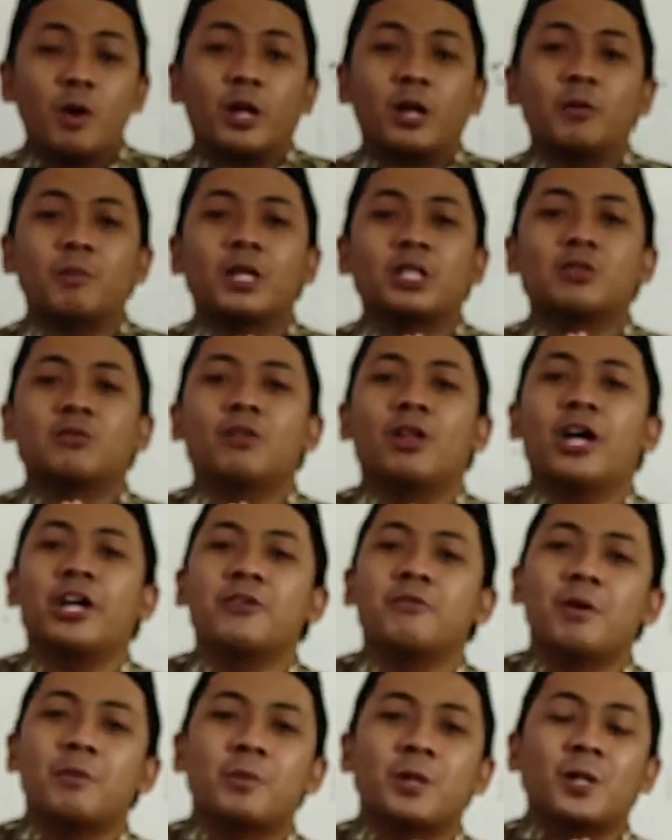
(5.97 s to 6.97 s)

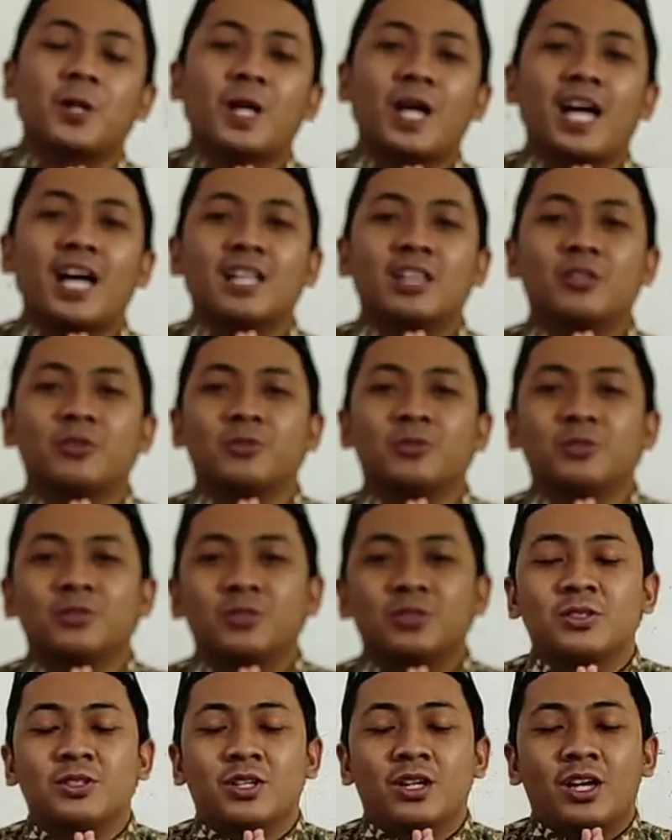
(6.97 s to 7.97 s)
warahmatullahi wabarakatuh.
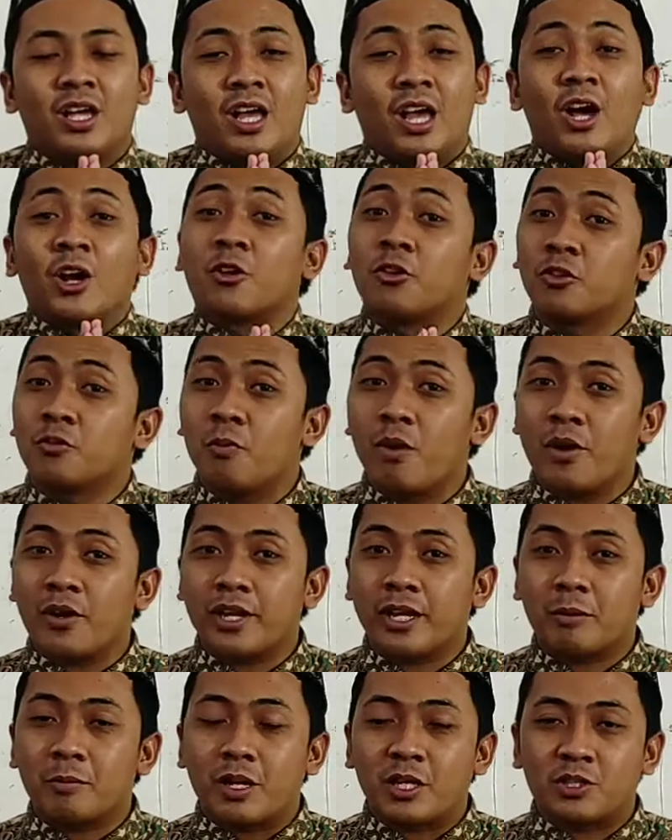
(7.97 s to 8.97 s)
Good
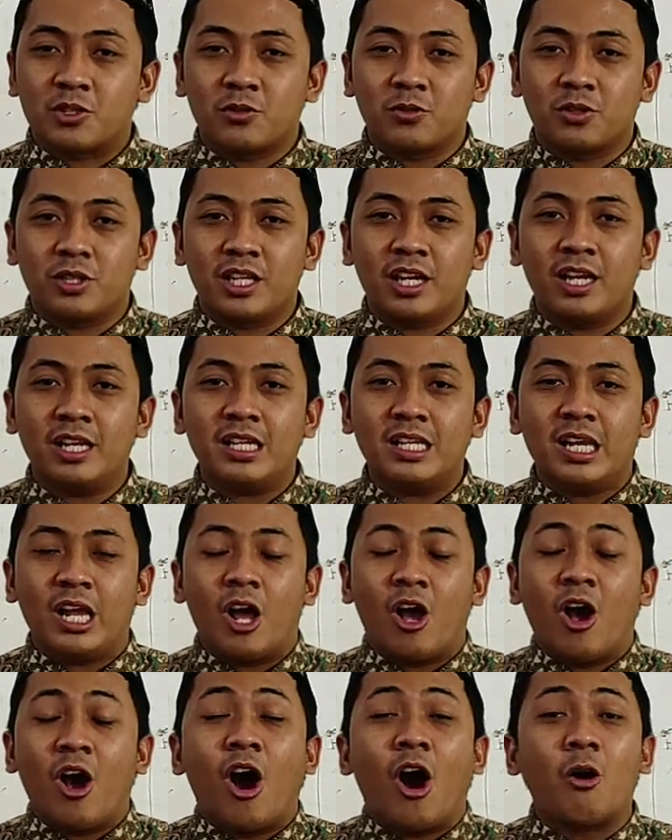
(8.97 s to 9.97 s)
morning my student.
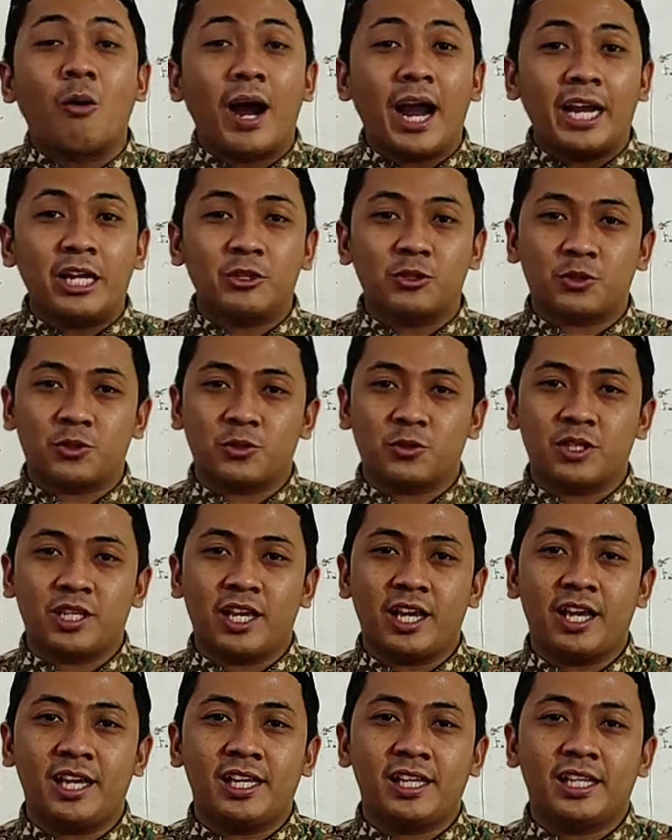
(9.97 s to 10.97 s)
How are you
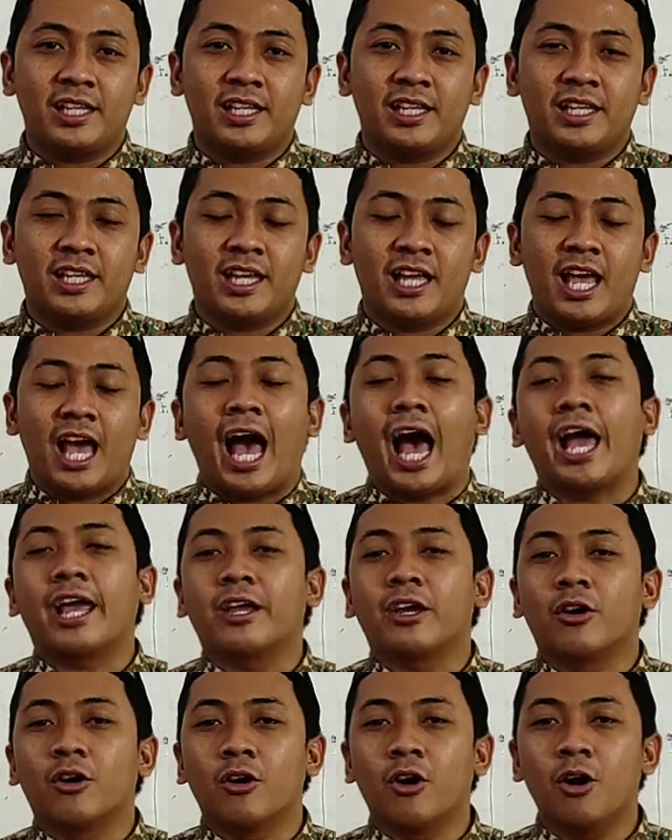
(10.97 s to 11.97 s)
today?
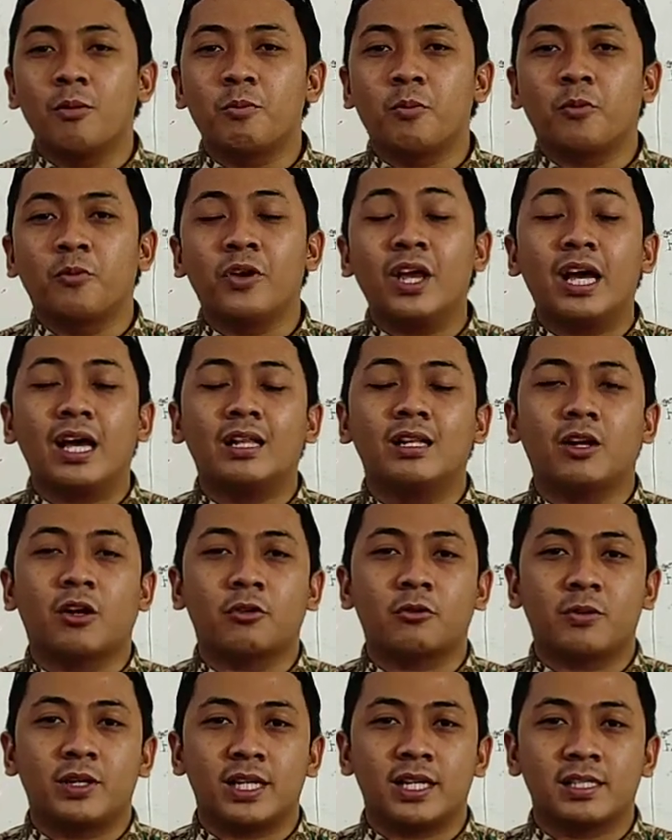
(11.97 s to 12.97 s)
I hope we are
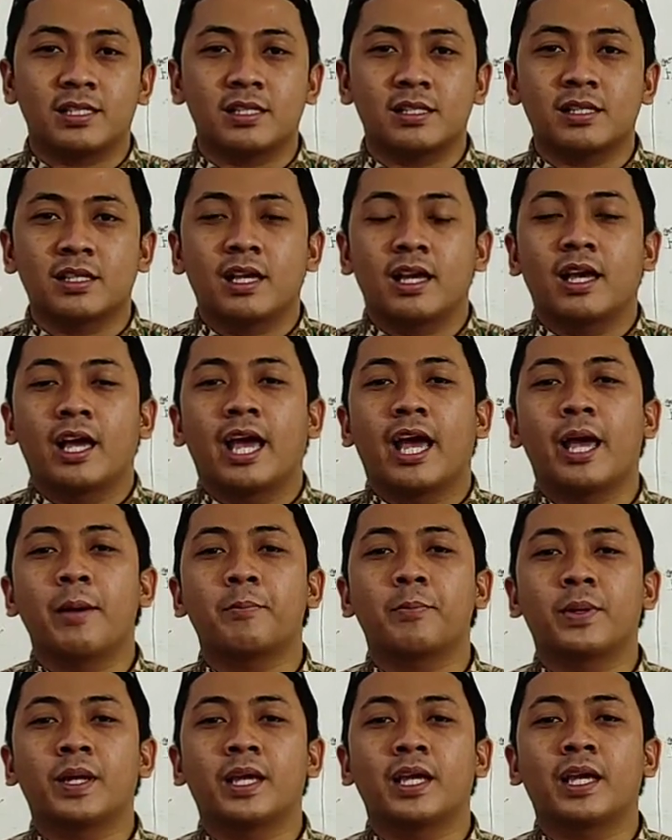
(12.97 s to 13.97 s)
always
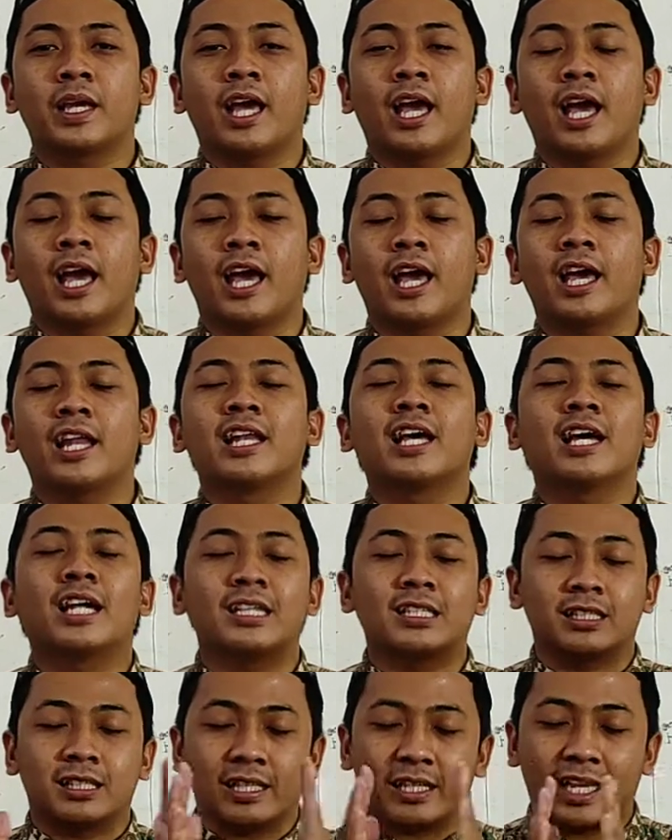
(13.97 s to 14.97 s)
happy and
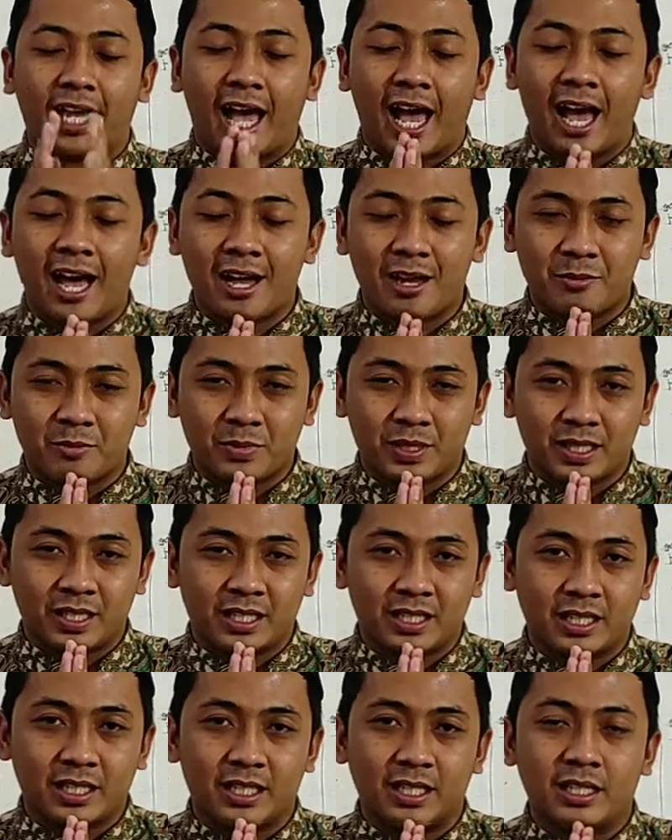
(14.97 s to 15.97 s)
healthy.
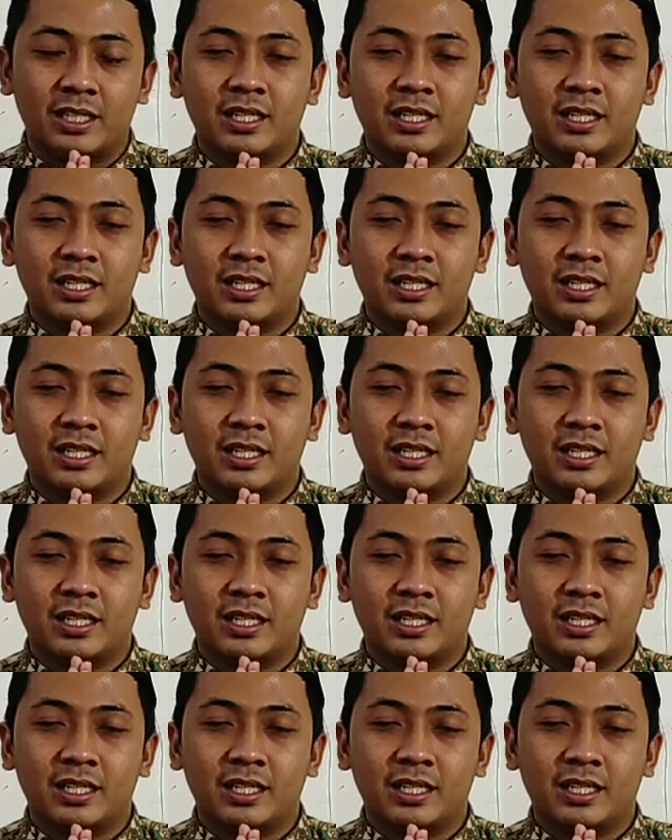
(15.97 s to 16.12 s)
Amin.